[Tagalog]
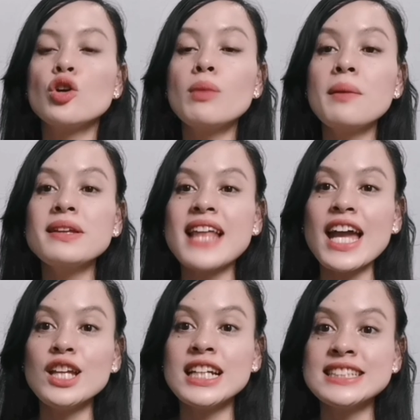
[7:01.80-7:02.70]
Gumamit
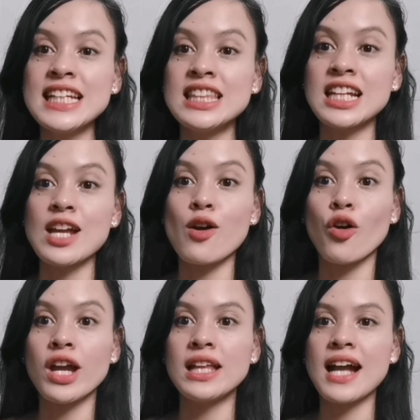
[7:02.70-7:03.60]
tayo ng tea tree
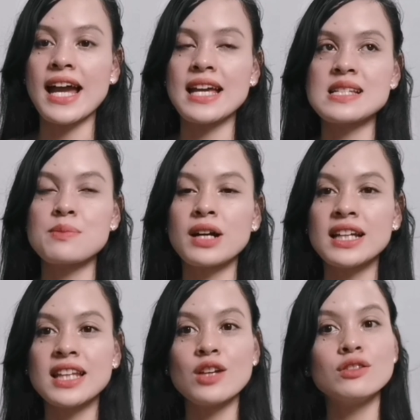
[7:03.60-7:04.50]
oil, guys.
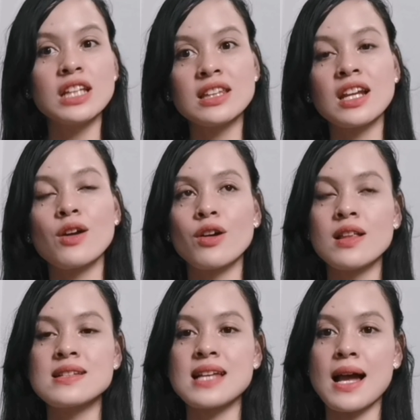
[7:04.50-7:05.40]
Maganda yung tea tree
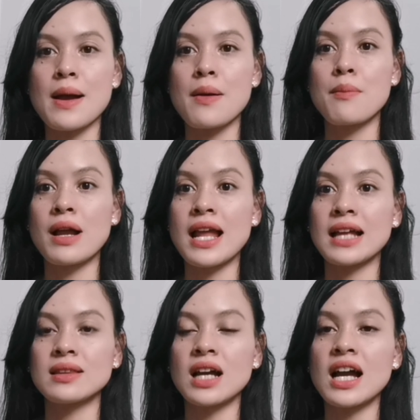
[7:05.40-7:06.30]
oil sa
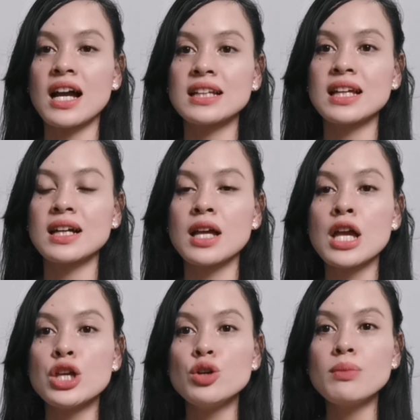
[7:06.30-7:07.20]
balat. Nakakatang...
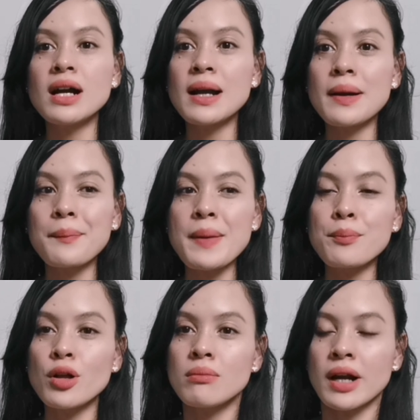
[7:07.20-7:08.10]
Yung mga
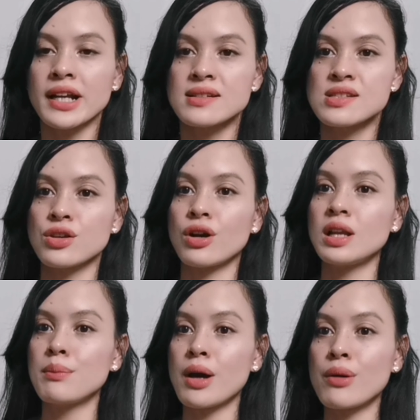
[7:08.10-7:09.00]
pimple marks nyo,
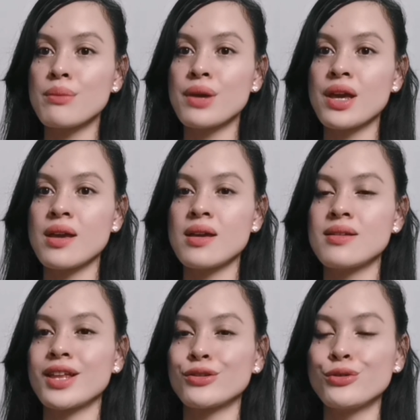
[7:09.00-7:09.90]
halimbawa
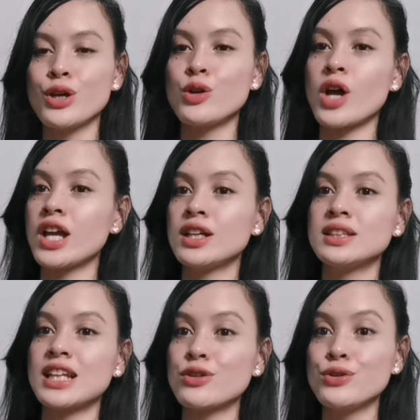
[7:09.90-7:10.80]
may natuyo na, kayo,
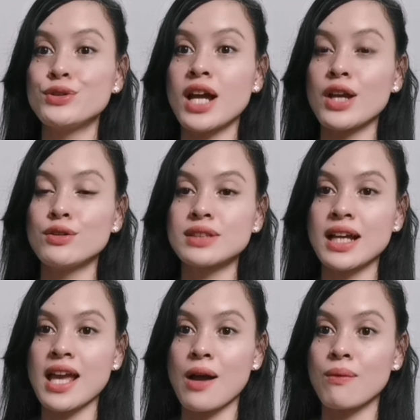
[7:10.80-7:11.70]
natuyo na kayong
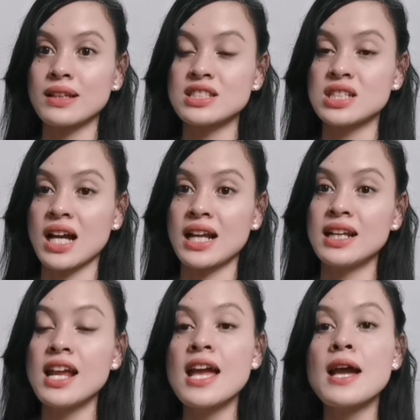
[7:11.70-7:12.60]
tagyawat
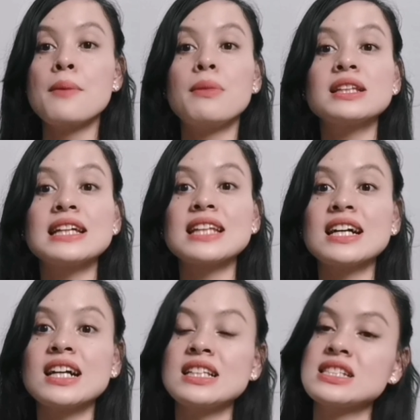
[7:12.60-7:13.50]
dyan,
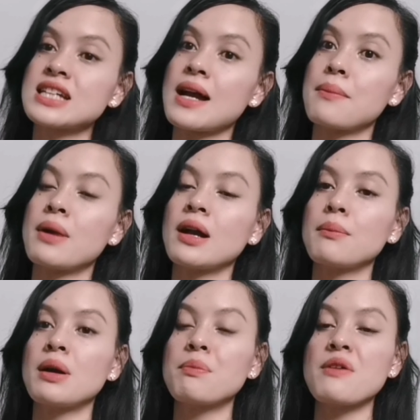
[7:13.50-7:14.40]
matatanggal siya. Mag,
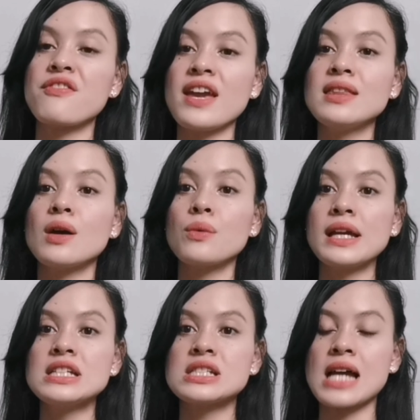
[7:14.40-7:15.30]
magpe-fade
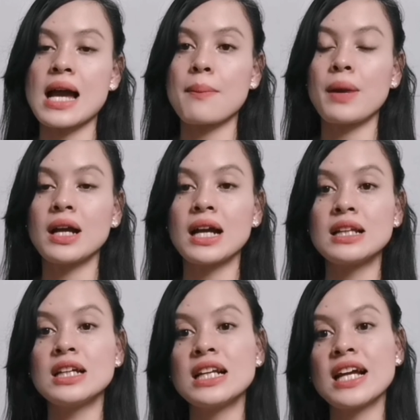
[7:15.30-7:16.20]
away siya
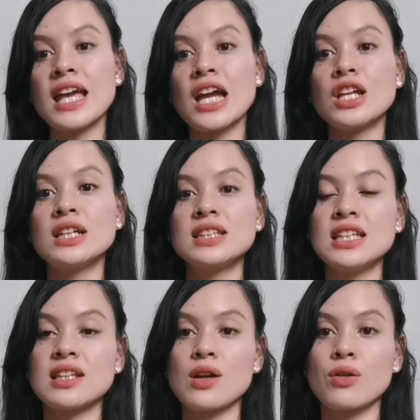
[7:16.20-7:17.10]
pagka naglagay kayo ng
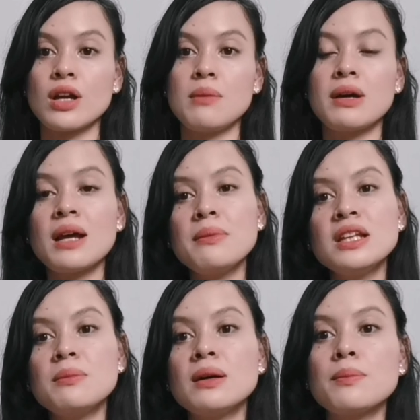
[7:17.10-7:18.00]
tea tree oil.
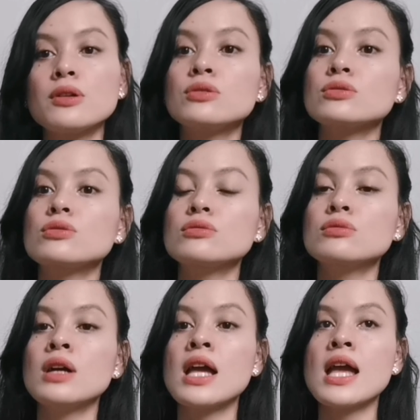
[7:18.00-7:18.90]
Marami namang
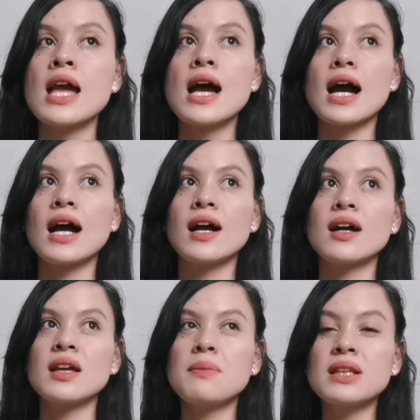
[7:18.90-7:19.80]
produktong
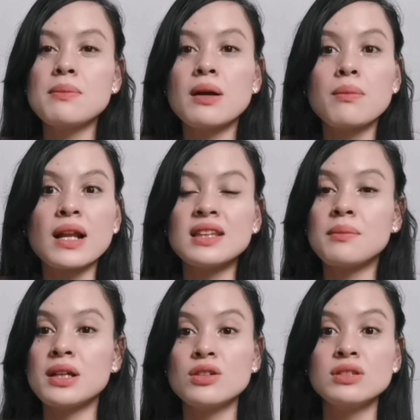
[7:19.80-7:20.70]
uh, iba't ibang brand
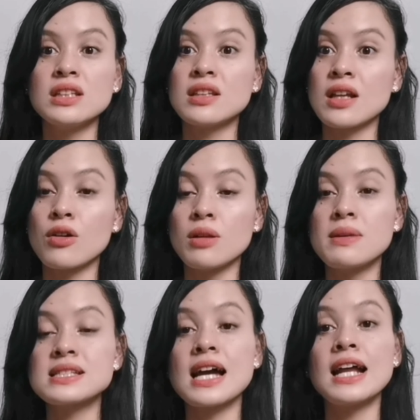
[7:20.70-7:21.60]
naman yung tea tree oil.
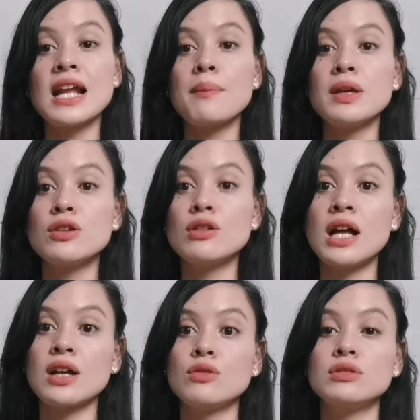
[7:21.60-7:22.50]
Basta hanapin nyo
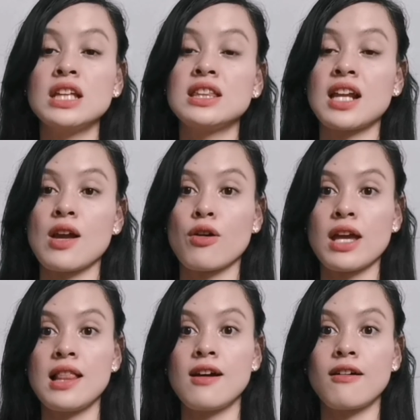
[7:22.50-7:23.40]
lang yung tea tree
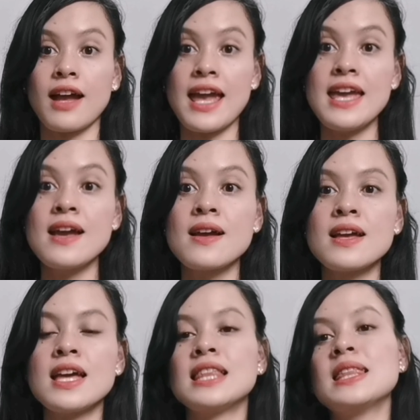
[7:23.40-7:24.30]
oil, okay?
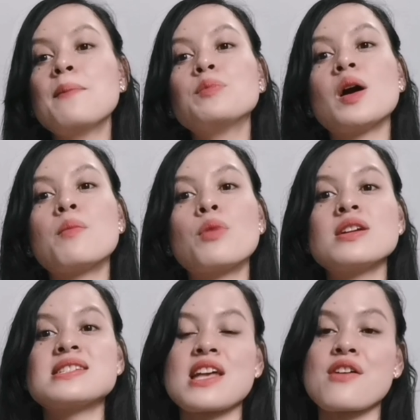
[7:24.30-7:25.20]
Tip
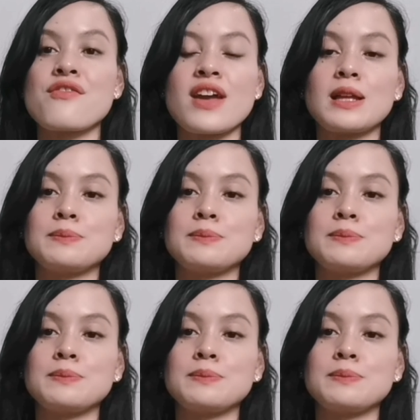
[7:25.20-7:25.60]
number 7.